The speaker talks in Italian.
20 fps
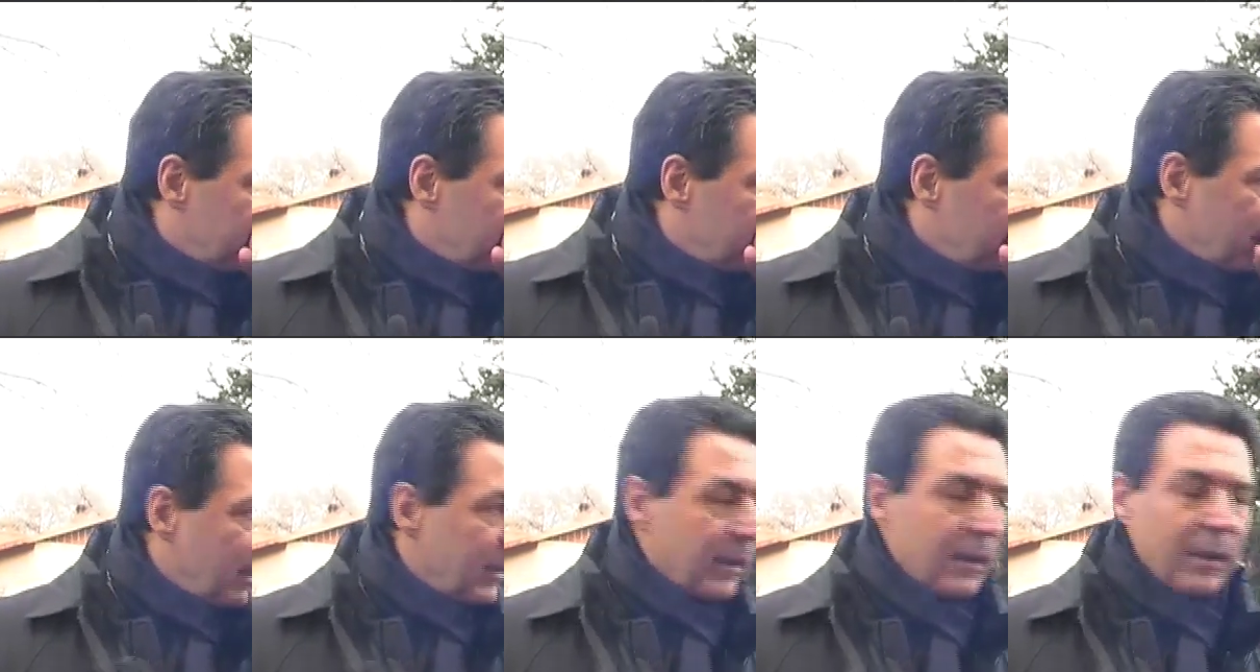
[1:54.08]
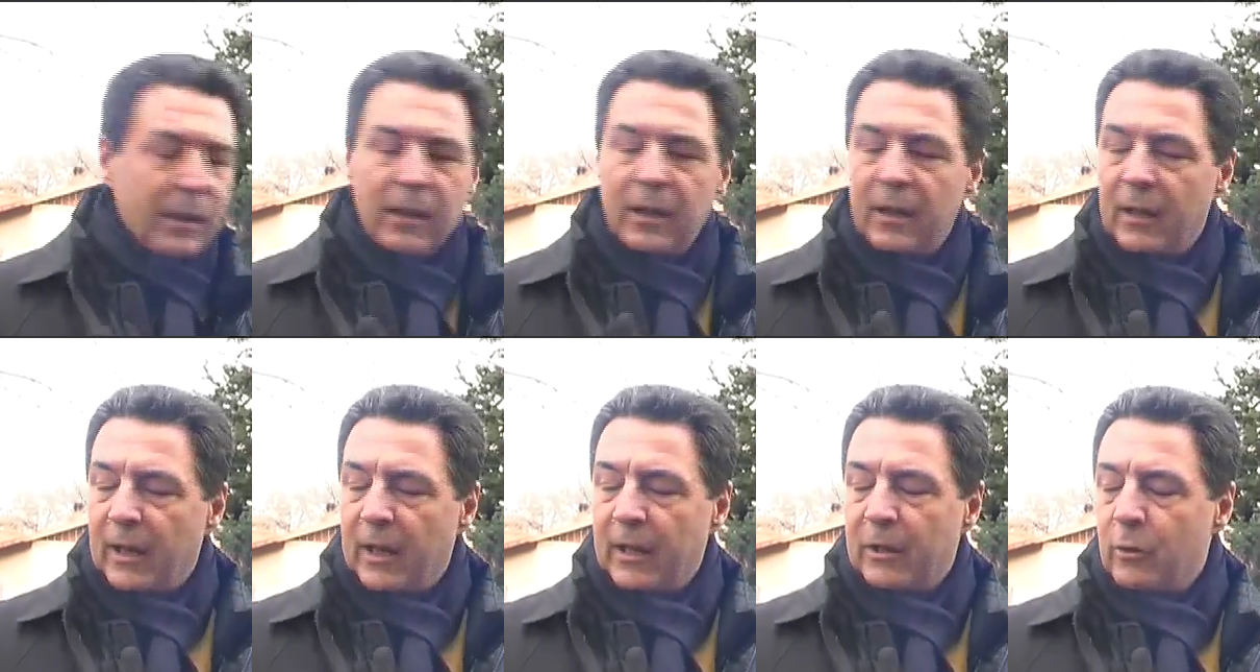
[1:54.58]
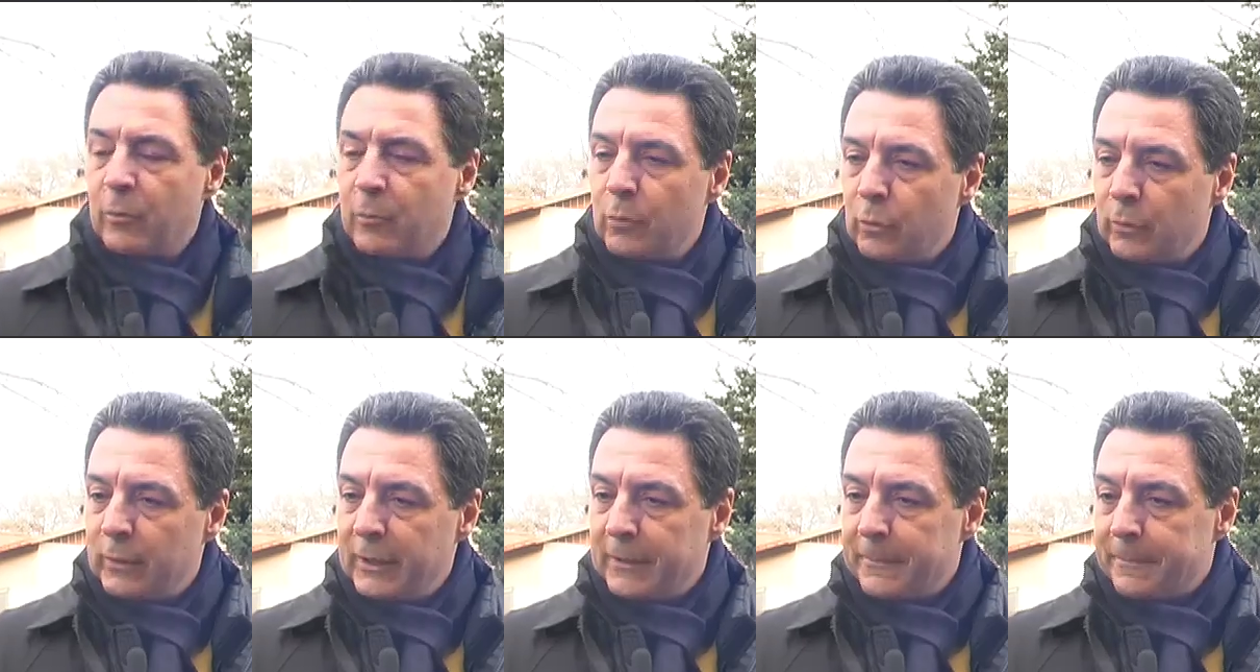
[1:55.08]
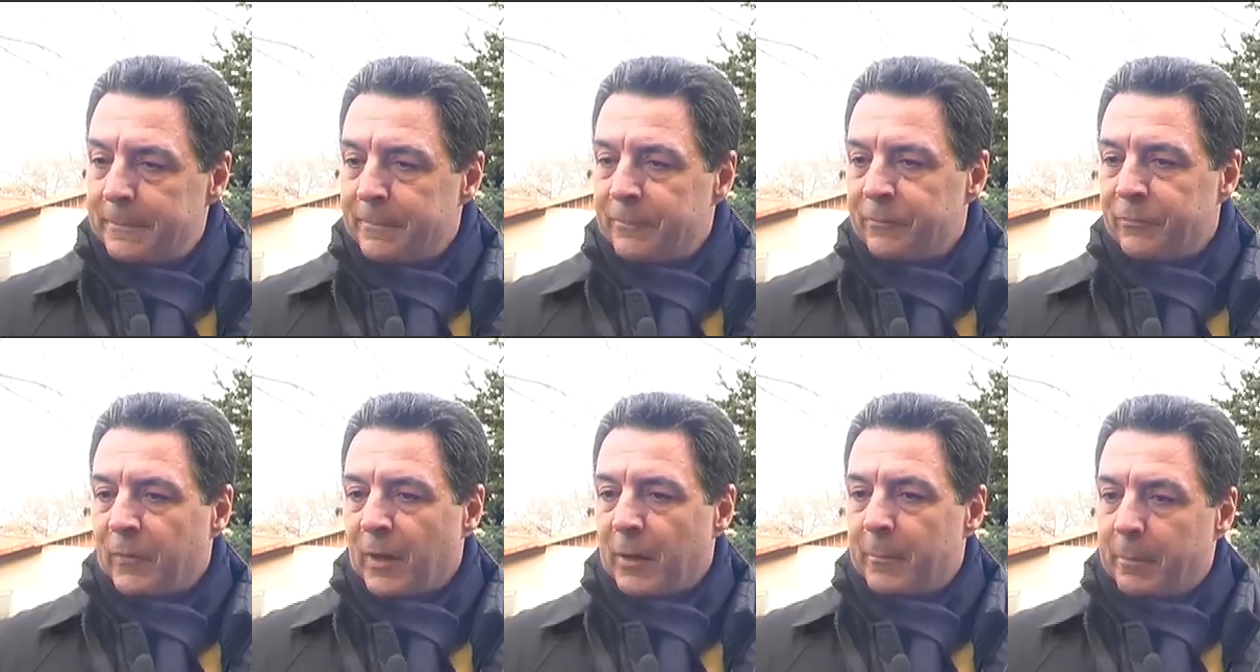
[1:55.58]
scusate, ai comuni,
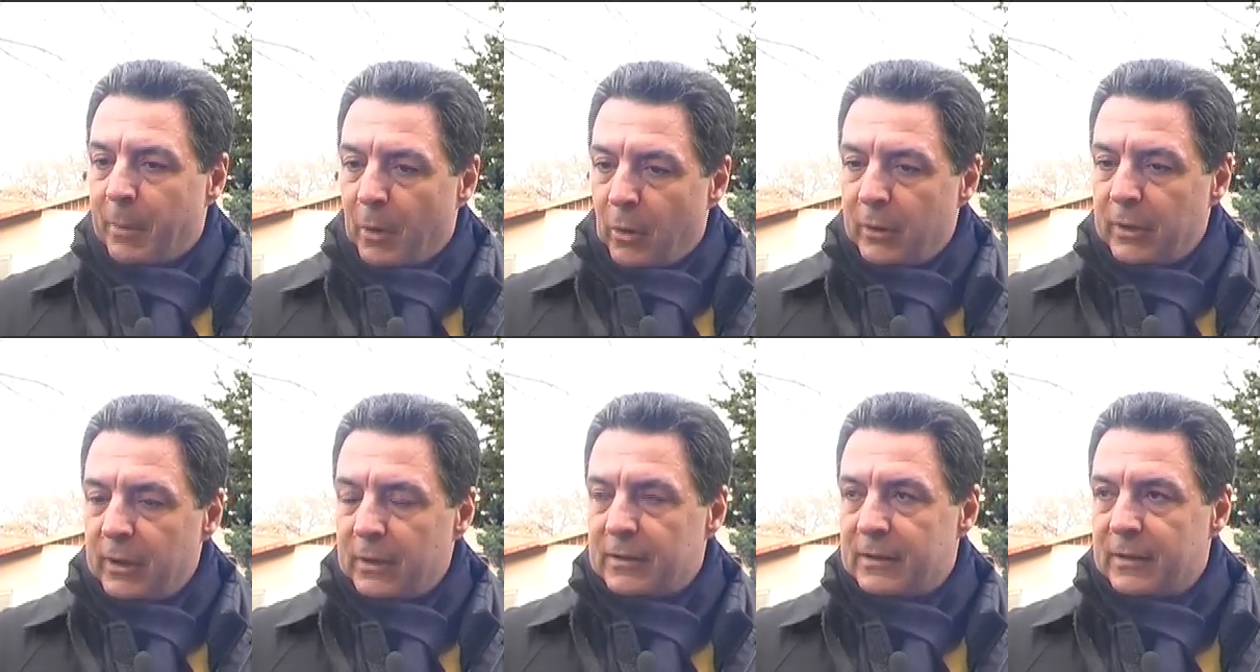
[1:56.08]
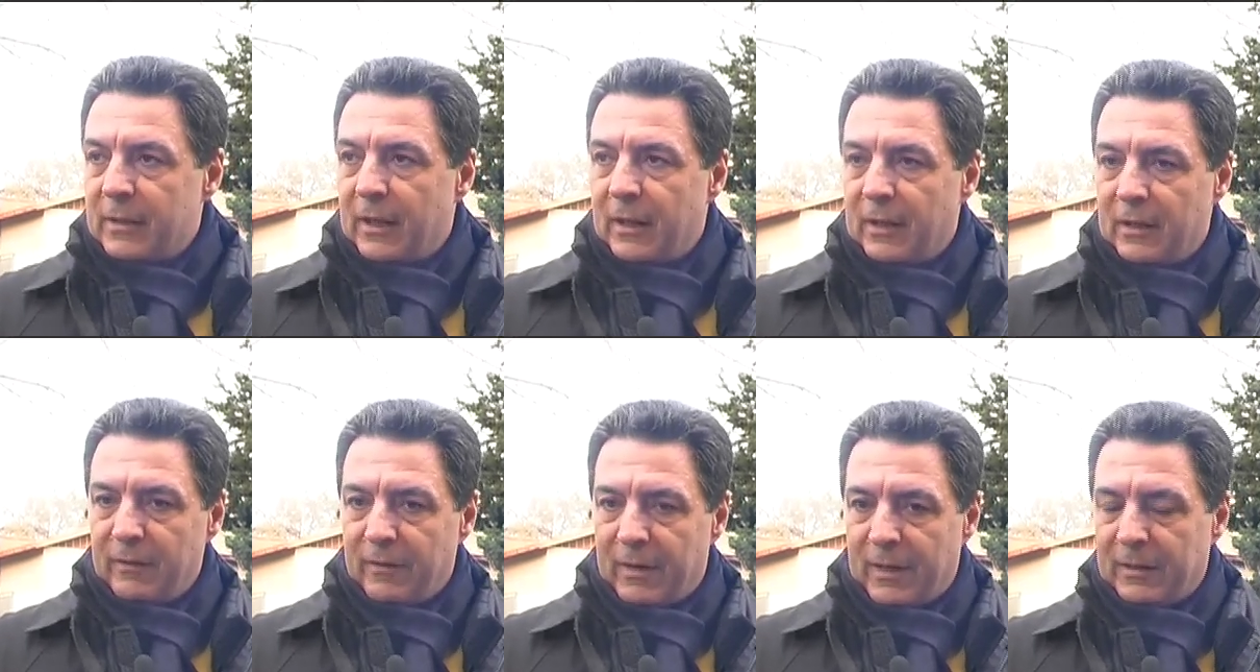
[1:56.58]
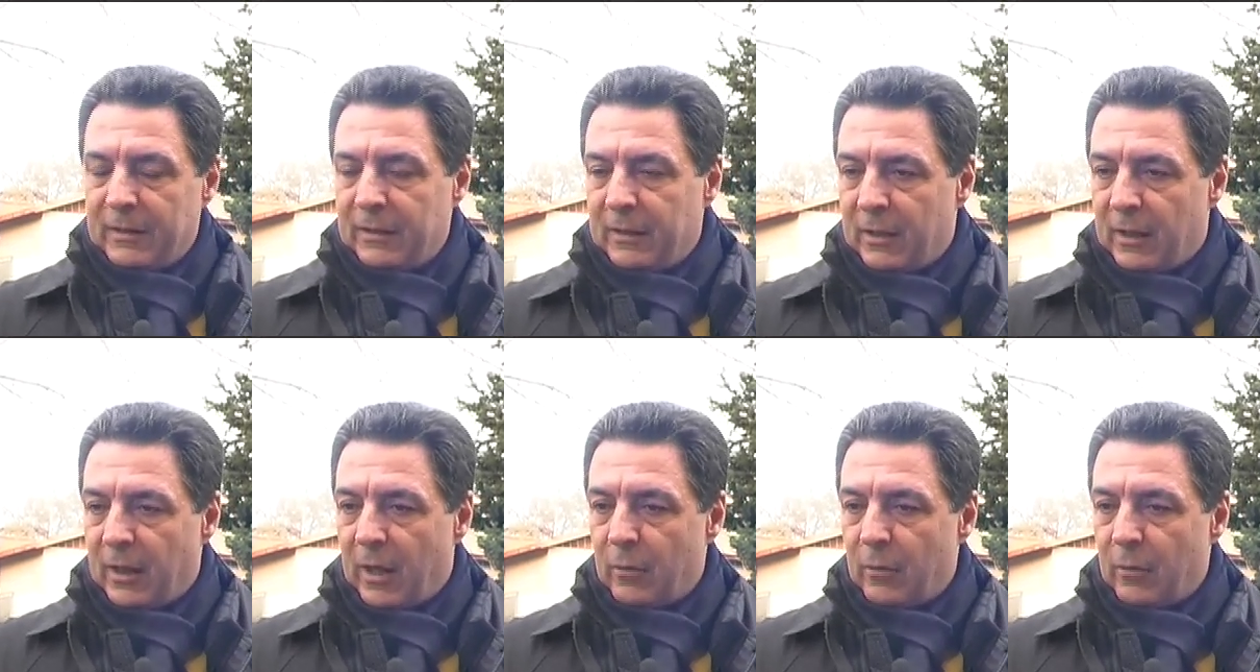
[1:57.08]
poi si è arrivati